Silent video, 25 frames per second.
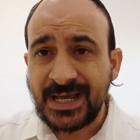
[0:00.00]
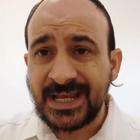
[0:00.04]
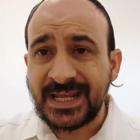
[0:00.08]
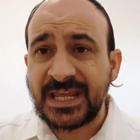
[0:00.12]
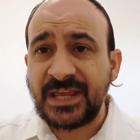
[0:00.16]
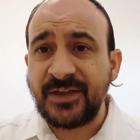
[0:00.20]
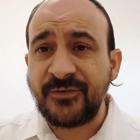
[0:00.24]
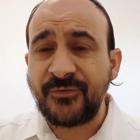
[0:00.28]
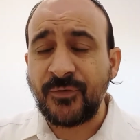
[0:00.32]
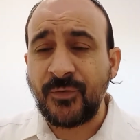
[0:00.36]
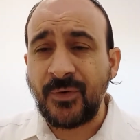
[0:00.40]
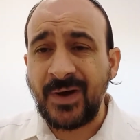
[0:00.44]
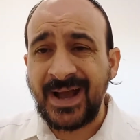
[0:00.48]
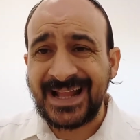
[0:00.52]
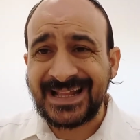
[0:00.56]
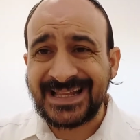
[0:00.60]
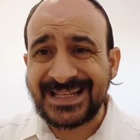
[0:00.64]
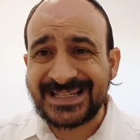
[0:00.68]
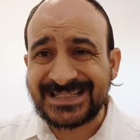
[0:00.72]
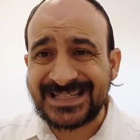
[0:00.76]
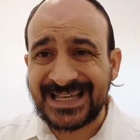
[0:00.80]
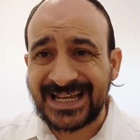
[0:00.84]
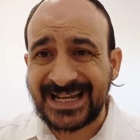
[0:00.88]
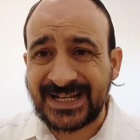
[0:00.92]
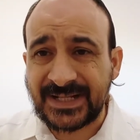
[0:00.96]
qui vont être
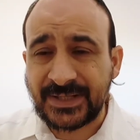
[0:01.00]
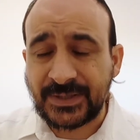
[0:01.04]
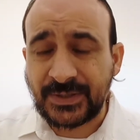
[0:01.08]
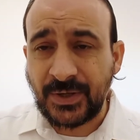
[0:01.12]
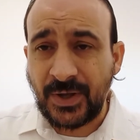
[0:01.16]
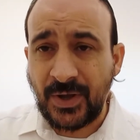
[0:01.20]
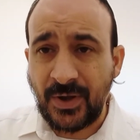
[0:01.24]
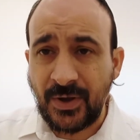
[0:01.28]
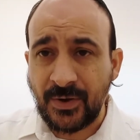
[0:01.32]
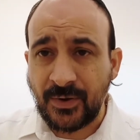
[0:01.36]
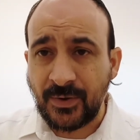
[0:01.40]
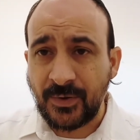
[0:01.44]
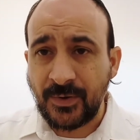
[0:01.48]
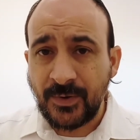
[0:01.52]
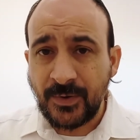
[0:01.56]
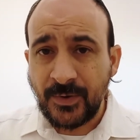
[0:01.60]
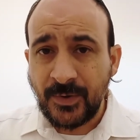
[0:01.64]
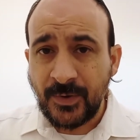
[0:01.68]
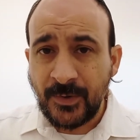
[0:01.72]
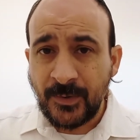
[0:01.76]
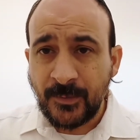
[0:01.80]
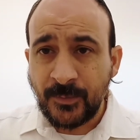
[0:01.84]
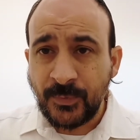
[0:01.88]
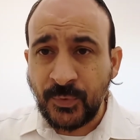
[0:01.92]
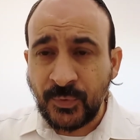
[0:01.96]
des acteurs,
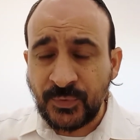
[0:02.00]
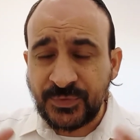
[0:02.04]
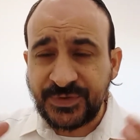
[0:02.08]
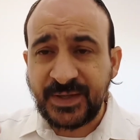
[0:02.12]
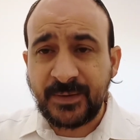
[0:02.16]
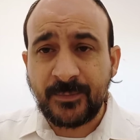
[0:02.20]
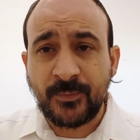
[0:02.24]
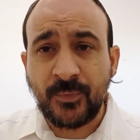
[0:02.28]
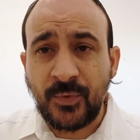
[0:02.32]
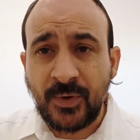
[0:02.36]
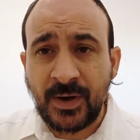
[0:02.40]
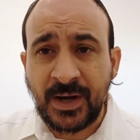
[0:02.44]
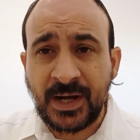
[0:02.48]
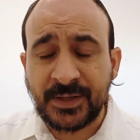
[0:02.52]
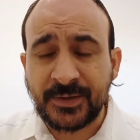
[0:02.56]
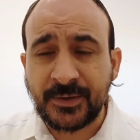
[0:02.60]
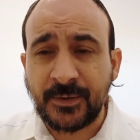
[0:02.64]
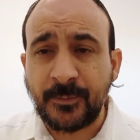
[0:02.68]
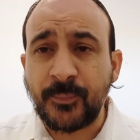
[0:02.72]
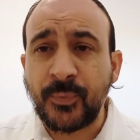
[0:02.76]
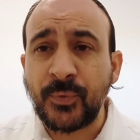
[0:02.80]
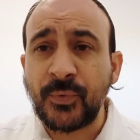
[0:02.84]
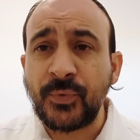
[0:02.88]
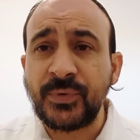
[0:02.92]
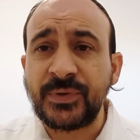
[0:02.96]
non des
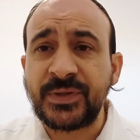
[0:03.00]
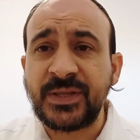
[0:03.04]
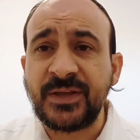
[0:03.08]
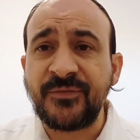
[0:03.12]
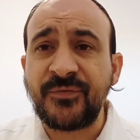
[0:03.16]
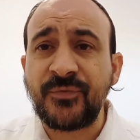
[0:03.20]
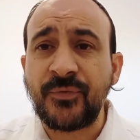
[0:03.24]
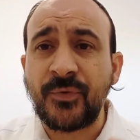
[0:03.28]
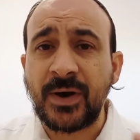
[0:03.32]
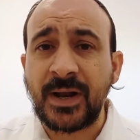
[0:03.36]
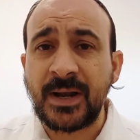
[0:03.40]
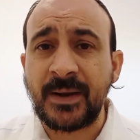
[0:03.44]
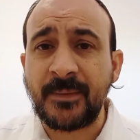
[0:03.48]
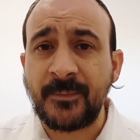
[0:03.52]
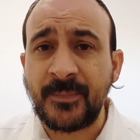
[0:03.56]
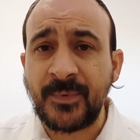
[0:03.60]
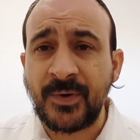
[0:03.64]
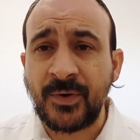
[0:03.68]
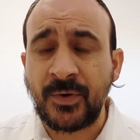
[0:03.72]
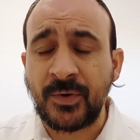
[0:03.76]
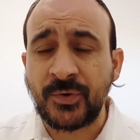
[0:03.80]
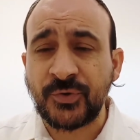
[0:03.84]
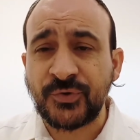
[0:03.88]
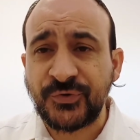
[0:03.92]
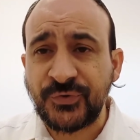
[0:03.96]
moindres, pour le
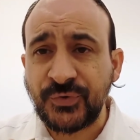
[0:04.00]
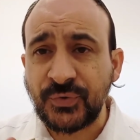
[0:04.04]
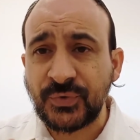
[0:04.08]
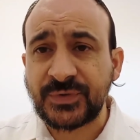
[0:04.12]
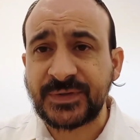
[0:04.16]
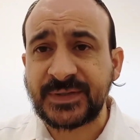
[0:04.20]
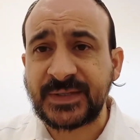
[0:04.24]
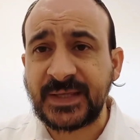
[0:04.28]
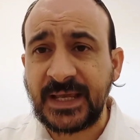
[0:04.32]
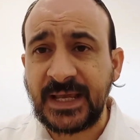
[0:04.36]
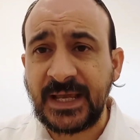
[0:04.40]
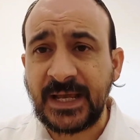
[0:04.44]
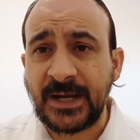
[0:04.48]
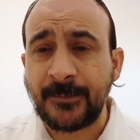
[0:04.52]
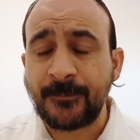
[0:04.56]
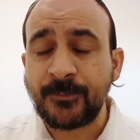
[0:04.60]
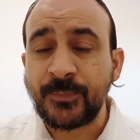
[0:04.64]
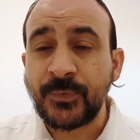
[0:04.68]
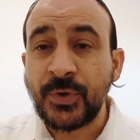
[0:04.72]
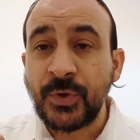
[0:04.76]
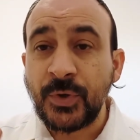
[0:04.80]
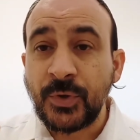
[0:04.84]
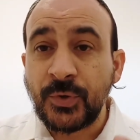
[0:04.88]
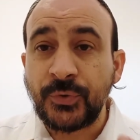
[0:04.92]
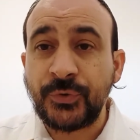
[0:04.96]
dévoilement sur terre
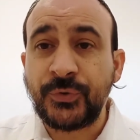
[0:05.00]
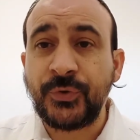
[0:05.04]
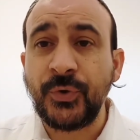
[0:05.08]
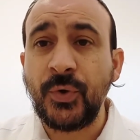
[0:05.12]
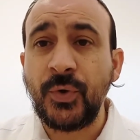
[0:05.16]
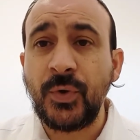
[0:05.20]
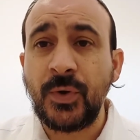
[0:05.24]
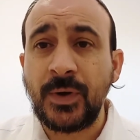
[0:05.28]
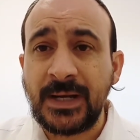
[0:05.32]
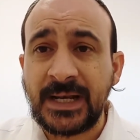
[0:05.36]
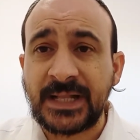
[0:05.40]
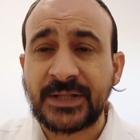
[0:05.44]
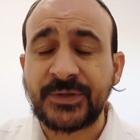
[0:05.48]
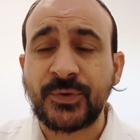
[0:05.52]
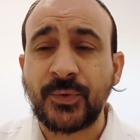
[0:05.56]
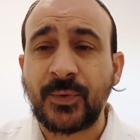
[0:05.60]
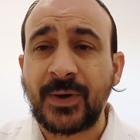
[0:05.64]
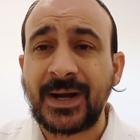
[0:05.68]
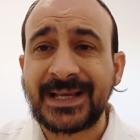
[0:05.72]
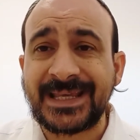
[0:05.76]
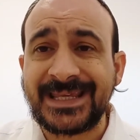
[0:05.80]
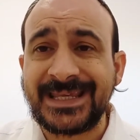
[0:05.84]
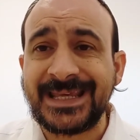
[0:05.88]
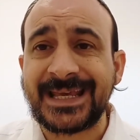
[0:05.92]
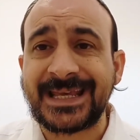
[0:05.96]
de la
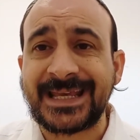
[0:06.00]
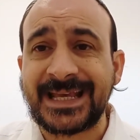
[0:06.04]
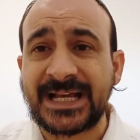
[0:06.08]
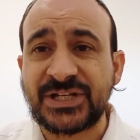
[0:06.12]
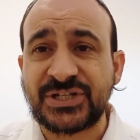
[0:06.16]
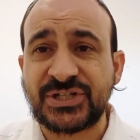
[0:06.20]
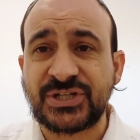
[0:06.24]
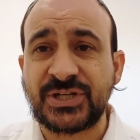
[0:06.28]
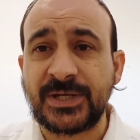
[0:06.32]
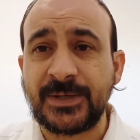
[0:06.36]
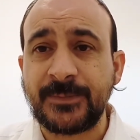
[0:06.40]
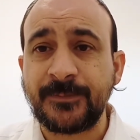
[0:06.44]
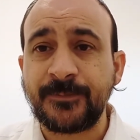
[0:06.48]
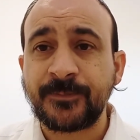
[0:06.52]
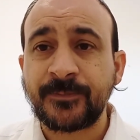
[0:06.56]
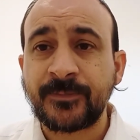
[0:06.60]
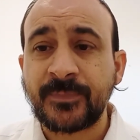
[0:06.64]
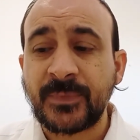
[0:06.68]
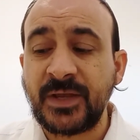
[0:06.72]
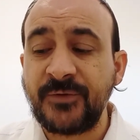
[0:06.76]
Torah qui est cachée.